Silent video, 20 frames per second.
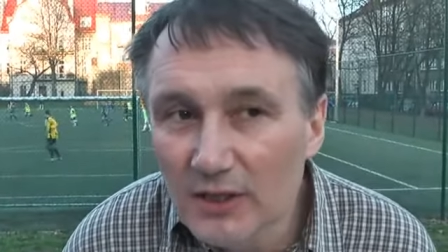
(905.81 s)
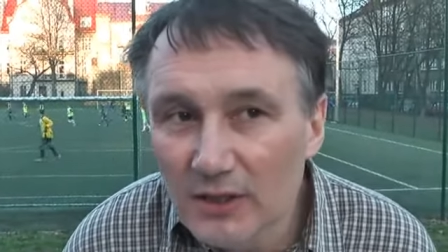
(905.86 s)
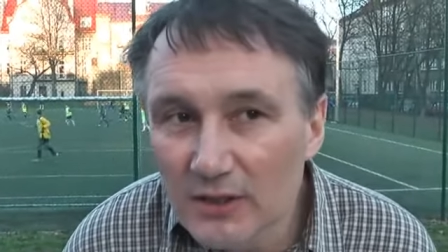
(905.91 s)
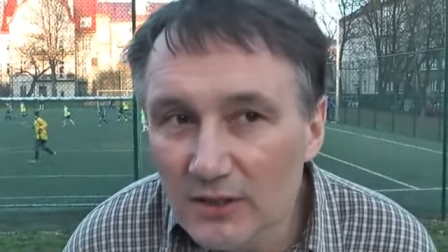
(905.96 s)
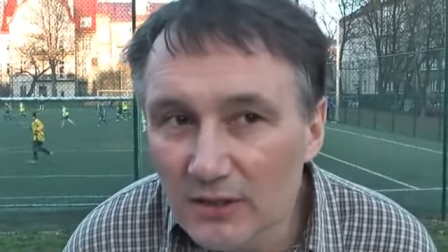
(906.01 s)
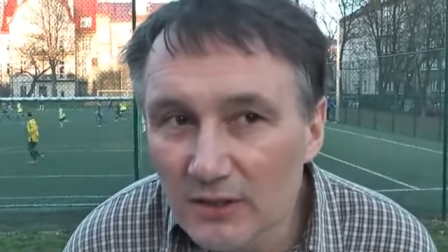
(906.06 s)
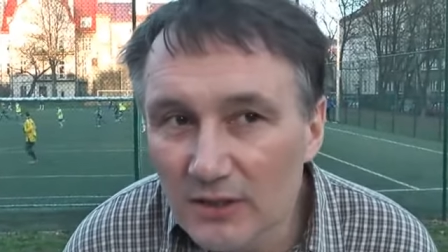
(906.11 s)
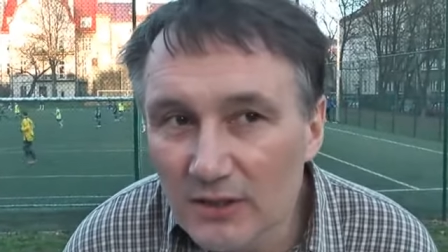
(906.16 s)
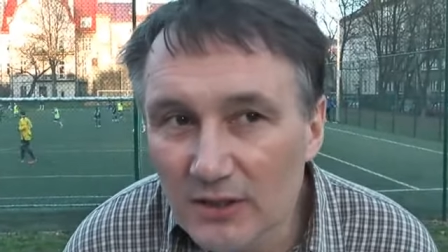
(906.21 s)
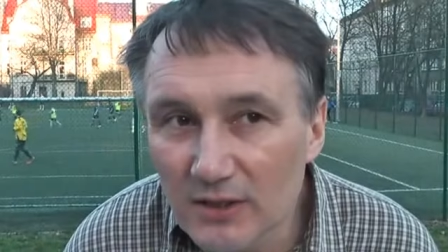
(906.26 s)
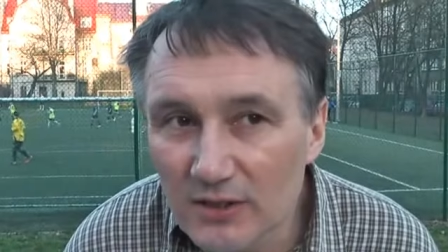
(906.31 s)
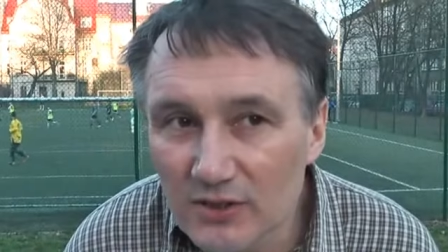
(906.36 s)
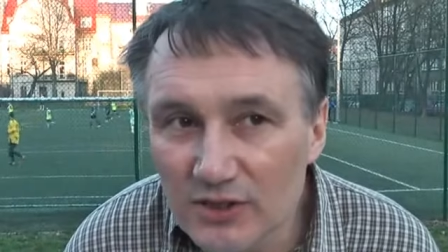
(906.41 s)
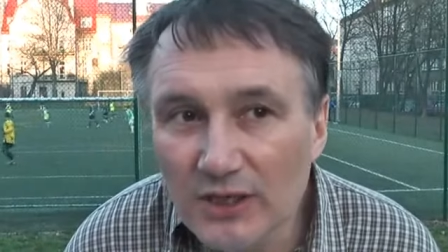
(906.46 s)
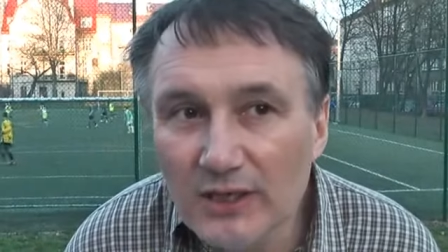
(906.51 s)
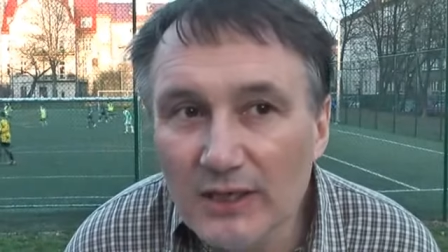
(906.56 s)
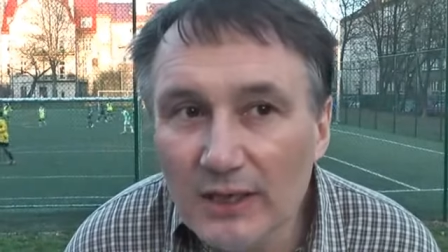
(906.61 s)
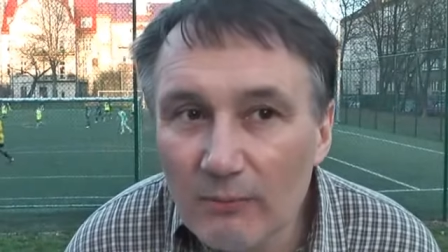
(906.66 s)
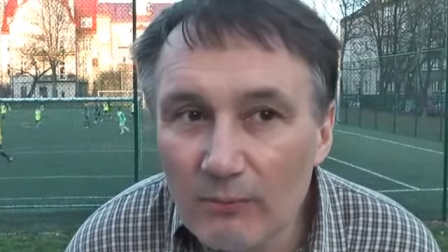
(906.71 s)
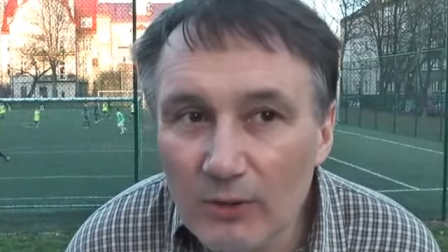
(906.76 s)
Yy,
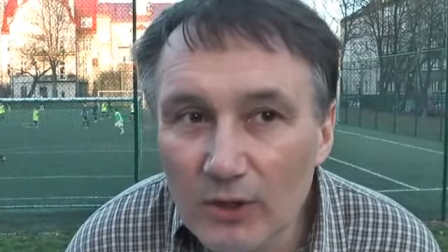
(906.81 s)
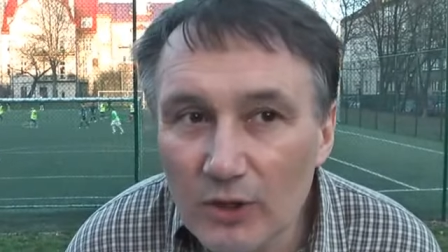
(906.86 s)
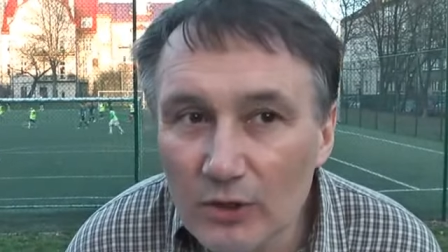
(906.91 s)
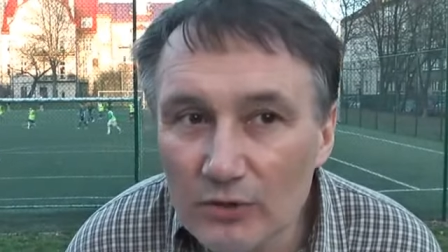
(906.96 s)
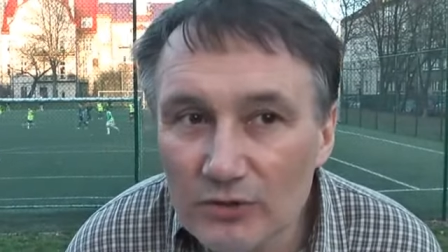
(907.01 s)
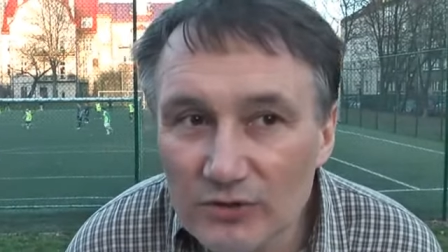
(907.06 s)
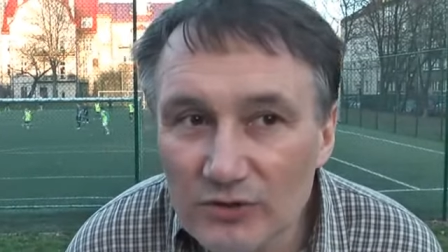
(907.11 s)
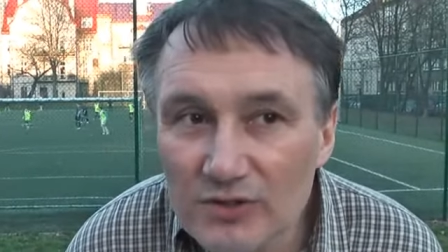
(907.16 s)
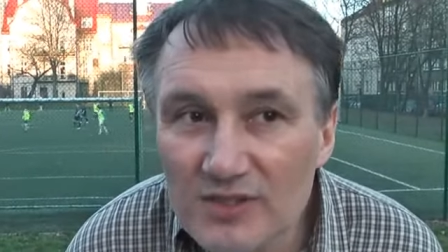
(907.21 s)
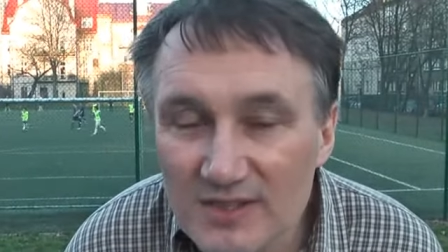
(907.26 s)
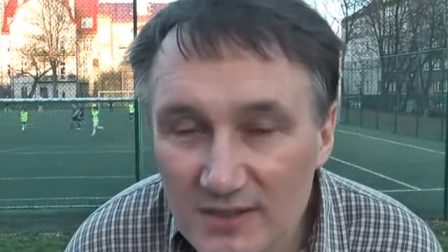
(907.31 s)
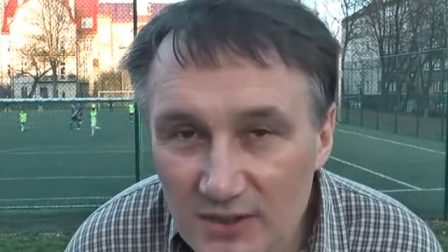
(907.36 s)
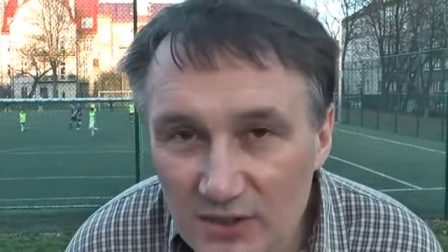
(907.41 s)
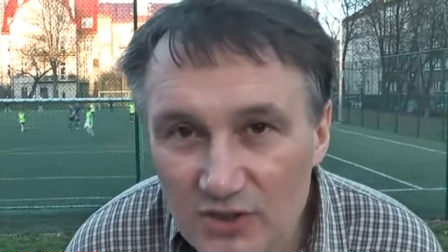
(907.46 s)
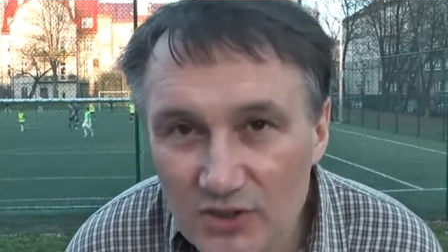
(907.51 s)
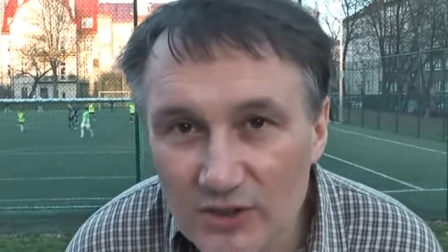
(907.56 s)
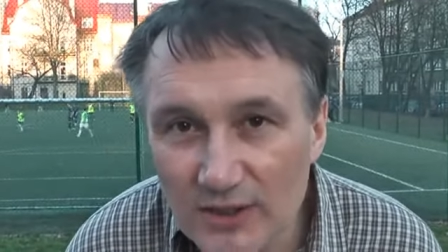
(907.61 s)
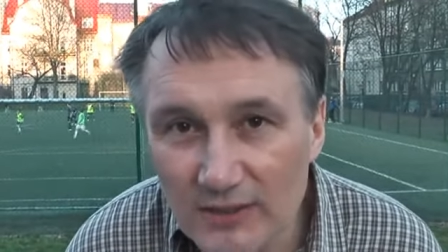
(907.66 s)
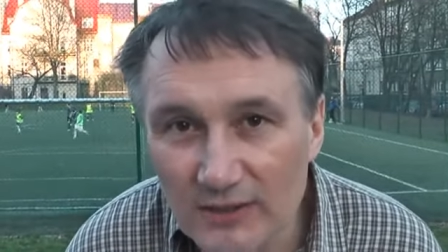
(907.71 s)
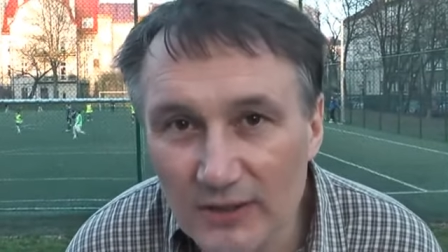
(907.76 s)
czekam od
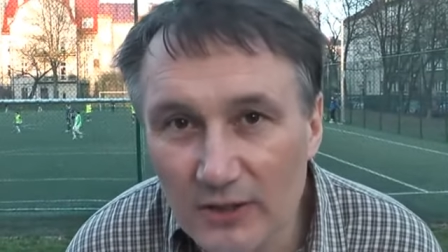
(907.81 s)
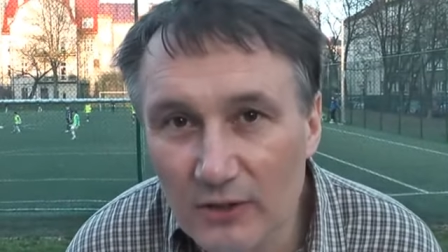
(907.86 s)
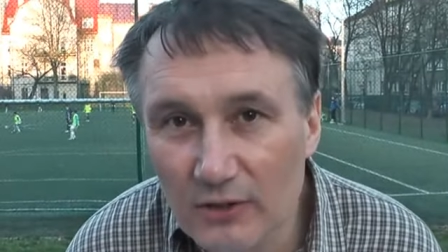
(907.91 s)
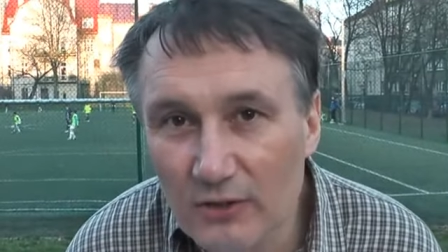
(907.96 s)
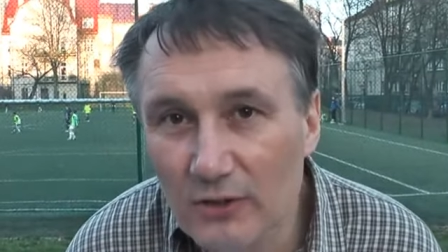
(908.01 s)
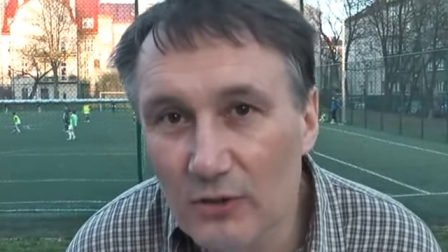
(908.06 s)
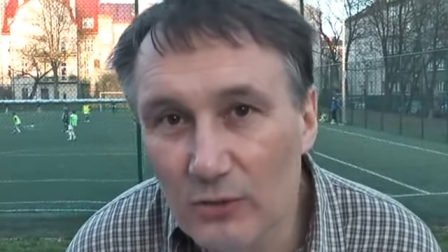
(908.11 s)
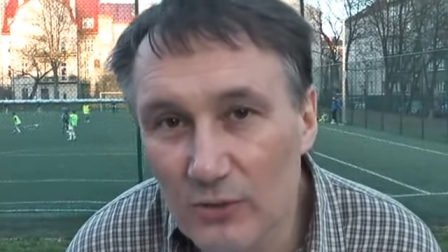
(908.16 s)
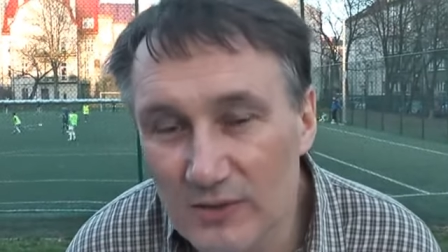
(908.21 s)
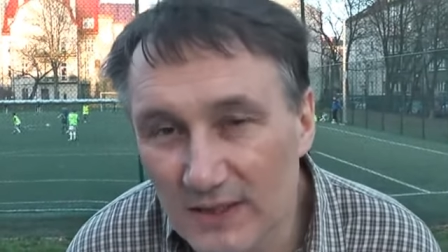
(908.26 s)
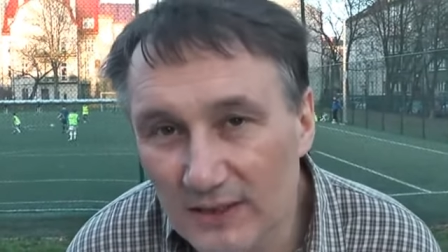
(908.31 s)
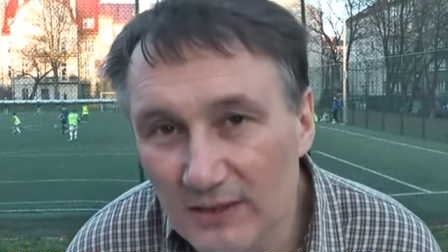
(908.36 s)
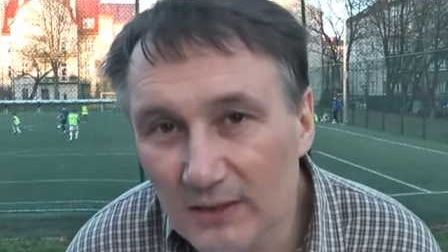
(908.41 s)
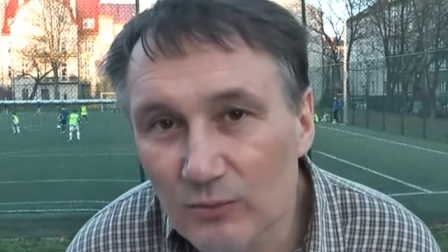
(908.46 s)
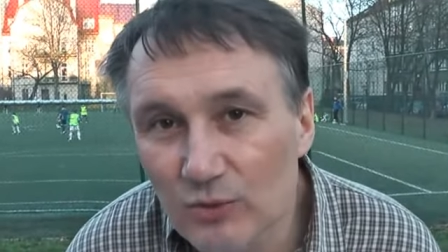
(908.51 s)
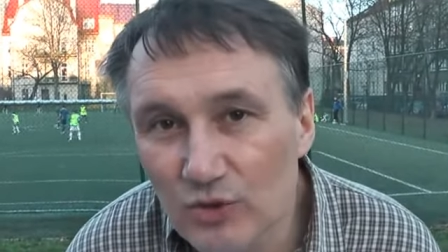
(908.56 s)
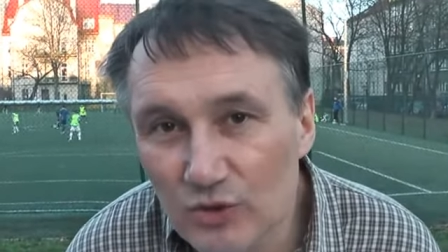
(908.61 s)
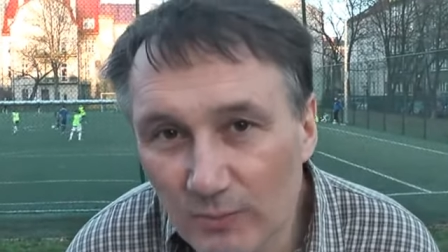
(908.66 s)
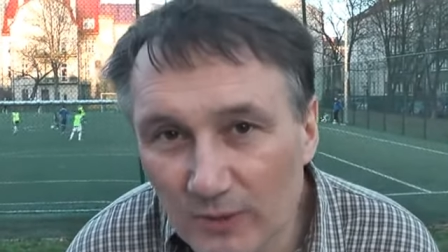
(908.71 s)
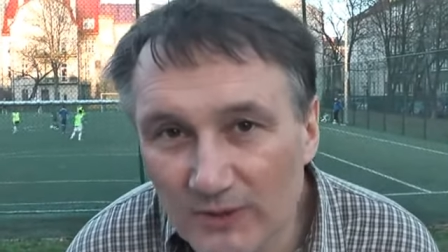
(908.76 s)
stycznia tego roku,
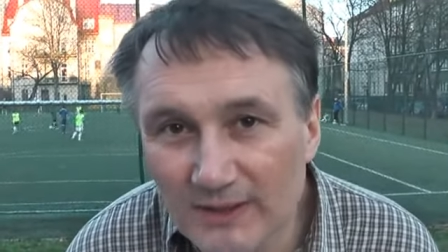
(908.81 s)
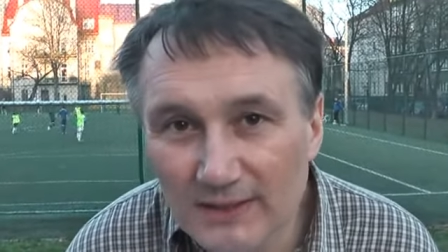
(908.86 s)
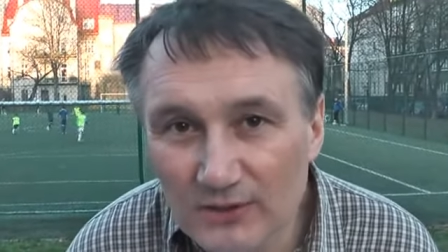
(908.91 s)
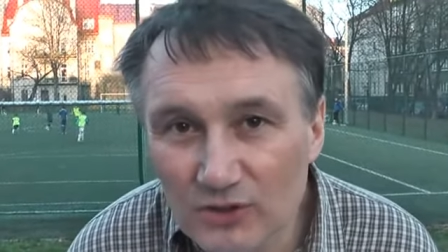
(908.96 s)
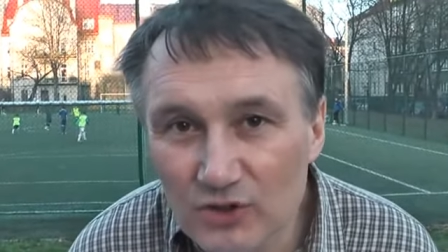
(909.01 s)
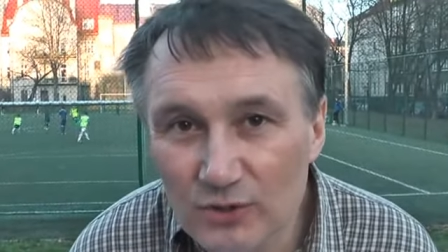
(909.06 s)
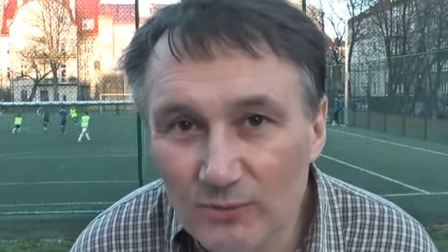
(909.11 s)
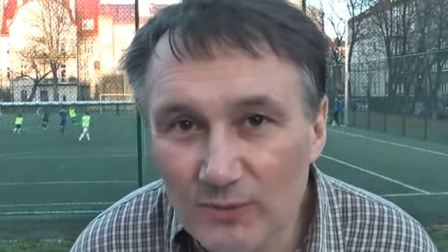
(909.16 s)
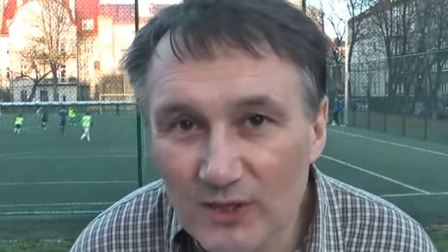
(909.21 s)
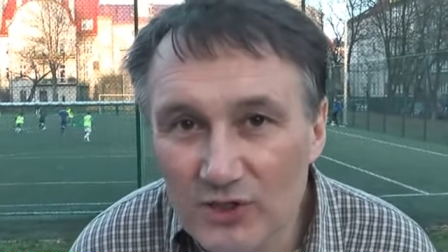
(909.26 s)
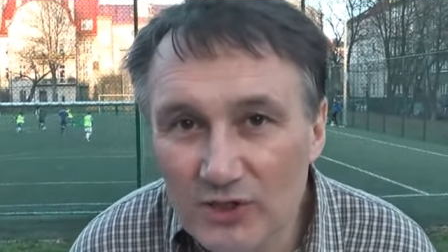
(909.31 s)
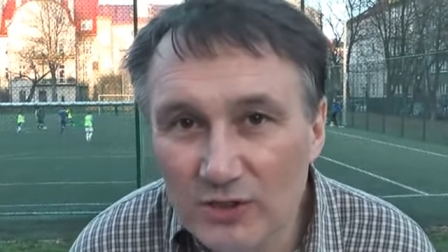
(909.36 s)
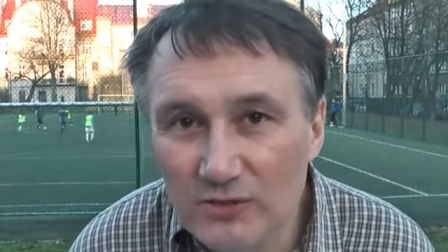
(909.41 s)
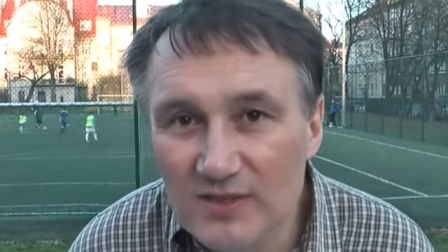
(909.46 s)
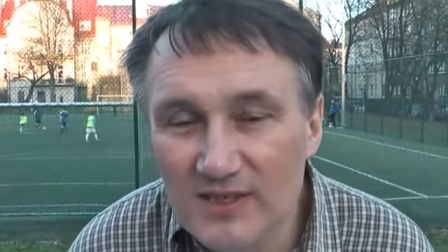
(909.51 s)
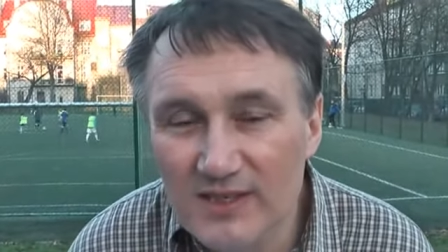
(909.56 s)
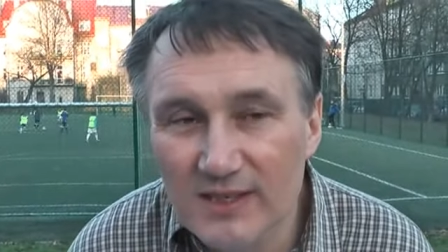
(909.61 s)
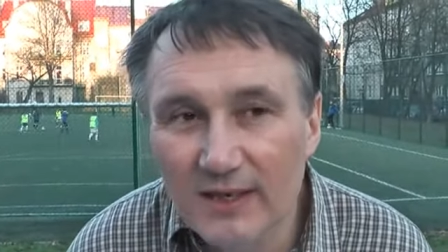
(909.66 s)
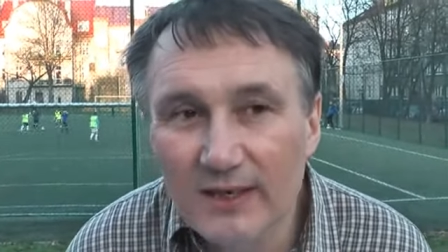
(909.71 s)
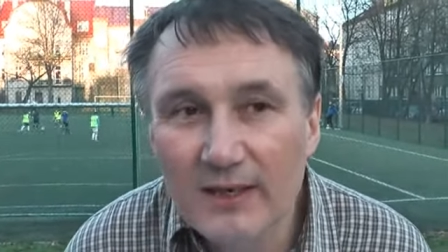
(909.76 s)
zatem już ponad trzy
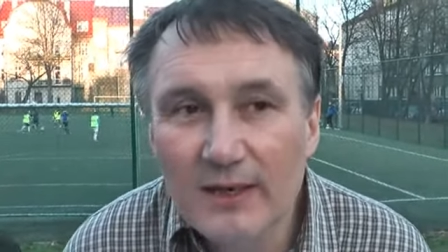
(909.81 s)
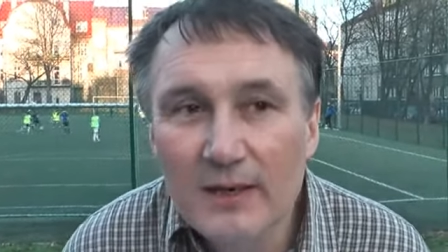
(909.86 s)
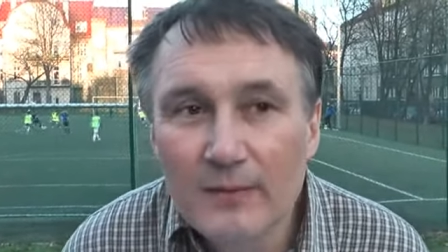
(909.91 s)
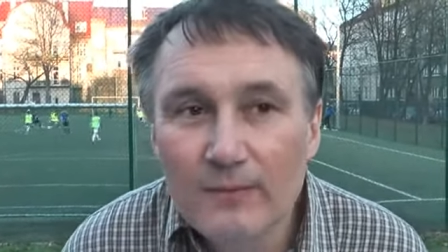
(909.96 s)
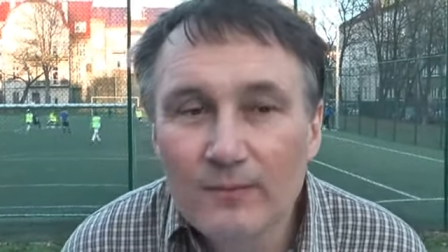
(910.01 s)
miesiące. Czy